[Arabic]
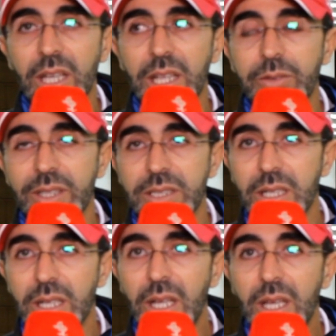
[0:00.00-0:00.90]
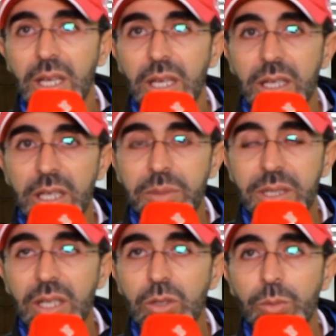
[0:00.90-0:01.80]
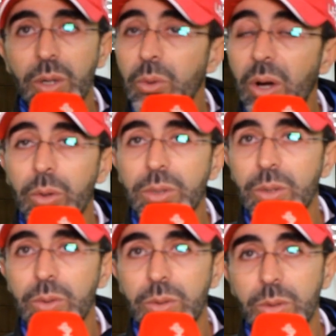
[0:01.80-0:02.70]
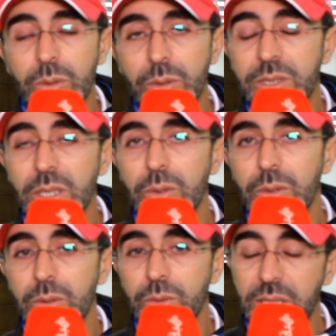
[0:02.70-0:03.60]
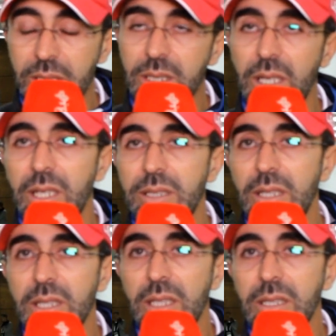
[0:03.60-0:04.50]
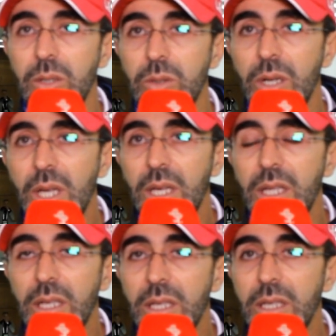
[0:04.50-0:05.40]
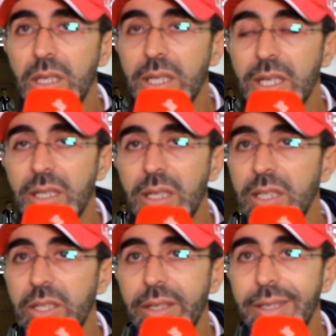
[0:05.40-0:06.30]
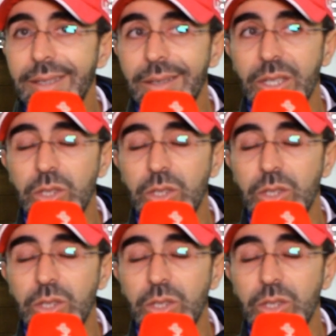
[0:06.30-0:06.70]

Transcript: على الادفيرسير آه، يمكن هادو هو وزيد على ذلك انه آه، كان آه، واحد